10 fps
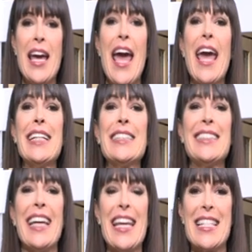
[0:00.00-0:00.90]
e
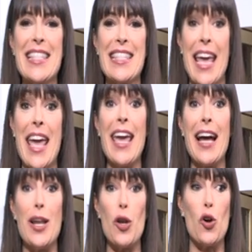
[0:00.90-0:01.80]
intense e
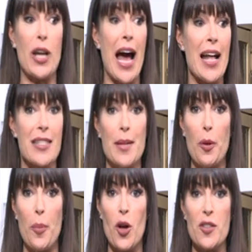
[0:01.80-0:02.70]
allora anzi a
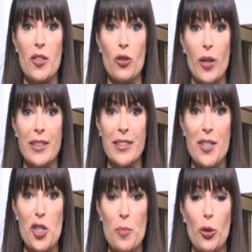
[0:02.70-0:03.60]
proposito lo
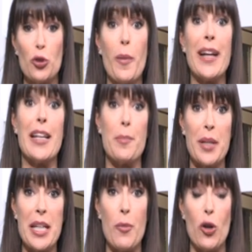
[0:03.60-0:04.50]
anticipo domani è il
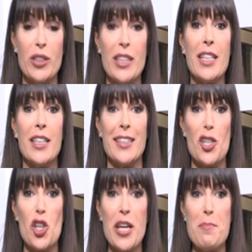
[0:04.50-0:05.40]
primo di
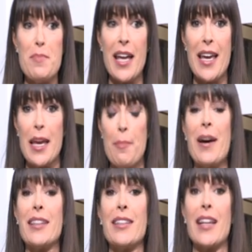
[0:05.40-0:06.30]
dicembre e
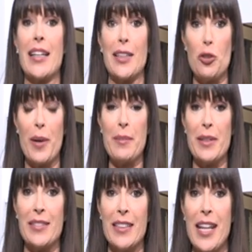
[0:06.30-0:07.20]
partirà da domani
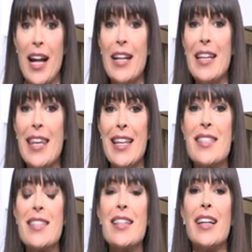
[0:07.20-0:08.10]
mattina la
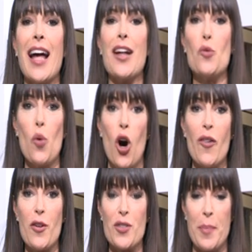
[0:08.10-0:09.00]
sigla
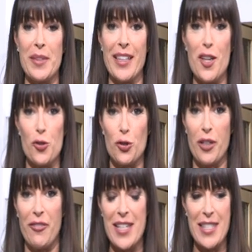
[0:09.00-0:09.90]
nuova, lo sapete che sotto
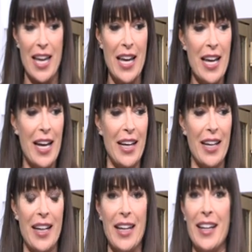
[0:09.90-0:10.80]
le feste...
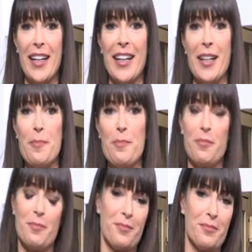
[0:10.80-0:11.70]
Eh,